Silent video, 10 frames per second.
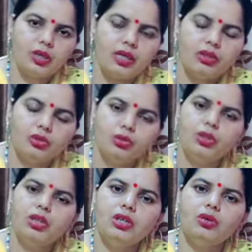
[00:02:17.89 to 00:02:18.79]
कहीं
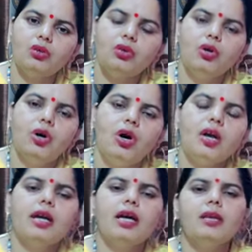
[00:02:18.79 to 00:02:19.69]
दूर की हो
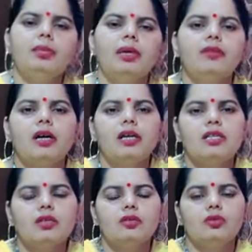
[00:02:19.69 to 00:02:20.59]
और गरीब परिवार
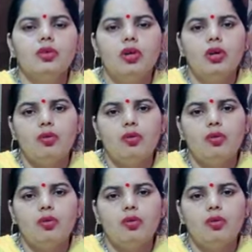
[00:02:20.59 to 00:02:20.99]
से हो